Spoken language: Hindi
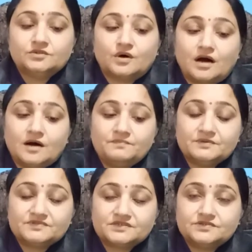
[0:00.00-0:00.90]
तो आप
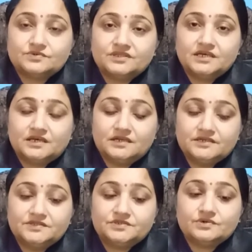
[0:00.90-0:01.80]
हमसे जुड़ने के
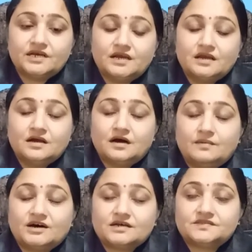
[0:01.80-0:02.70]
लिए जो है
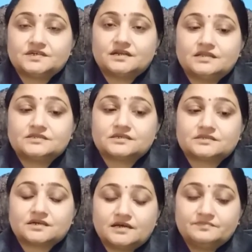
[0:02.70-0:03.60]
हमारा चैनल
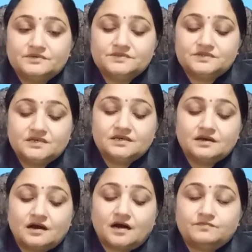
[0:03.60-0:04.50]
सब्सक्राइब कीजिए
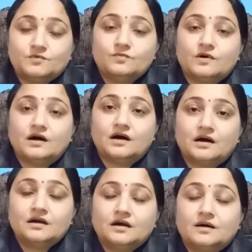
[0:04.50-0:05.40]
आपको वहाँ
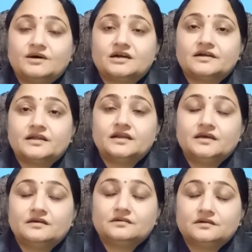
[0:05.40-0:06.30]
हमारा
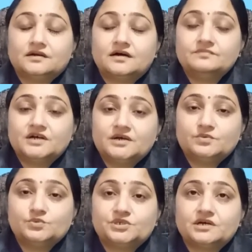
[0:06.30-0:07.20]
टेलीग्राम है
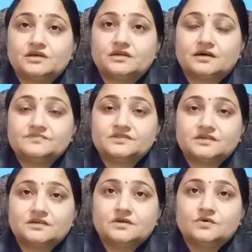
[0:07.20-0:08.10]
उषा के नाम
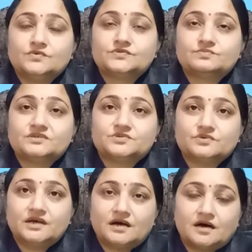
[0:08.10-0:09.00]
से उसमें जो
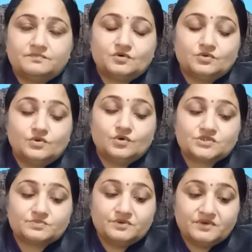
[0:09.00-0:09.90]
है आपको
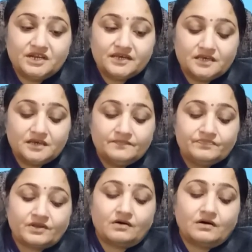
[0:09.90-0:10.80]
नोट्स भी मिलेंगे
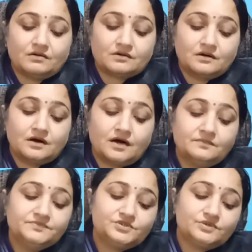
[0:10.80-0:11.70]
और
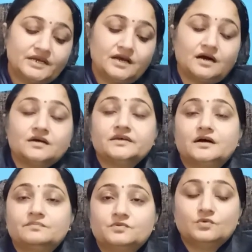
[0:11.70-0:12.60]
हम जो है आगे
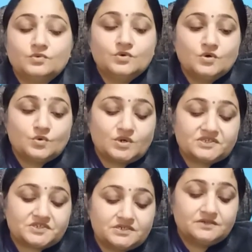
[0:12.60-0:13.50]
आपको
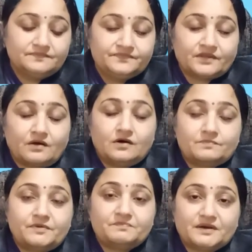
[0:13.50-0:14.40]
क्वेश्चन और
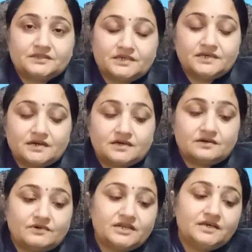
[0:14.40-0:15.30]
पेपर तैयार
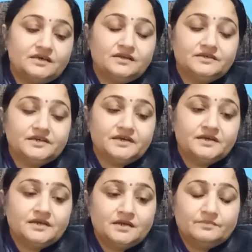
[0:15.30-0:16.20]
करवाने के लिए
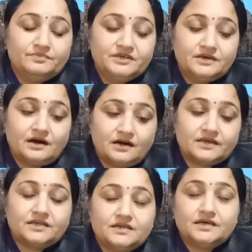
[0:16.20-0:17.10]
भी
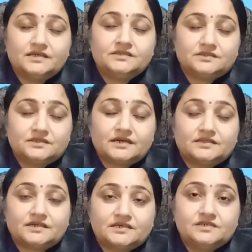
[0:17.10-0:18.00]
आगे नए तरह
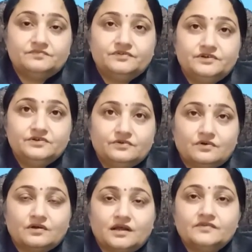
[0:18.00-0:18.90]
तरह की वीडियो
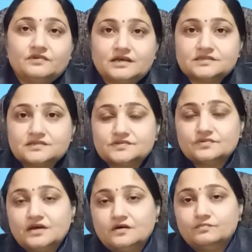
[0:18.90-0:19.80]
और लाइव क्लासेस
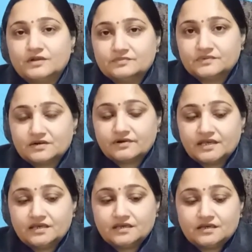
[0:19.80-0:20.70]
जो हैं उपलब्ध
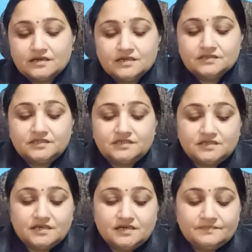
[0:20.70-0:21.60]
करवाएंगे
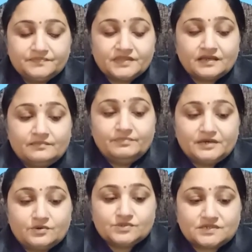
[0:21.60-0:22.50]
देखिए
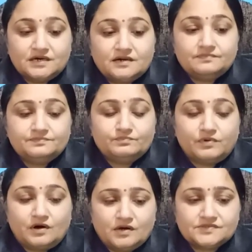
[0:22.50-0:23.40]
बेरोज़गार
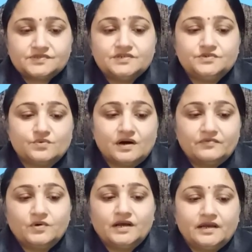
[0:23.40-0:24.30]
बहुत से
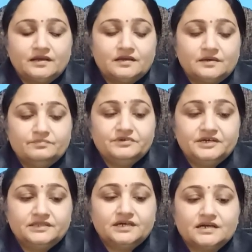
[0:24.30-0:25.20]
युवाओं हैं
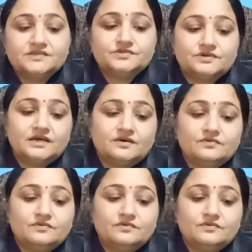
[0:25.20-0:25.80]
बीएडधारी जो हैं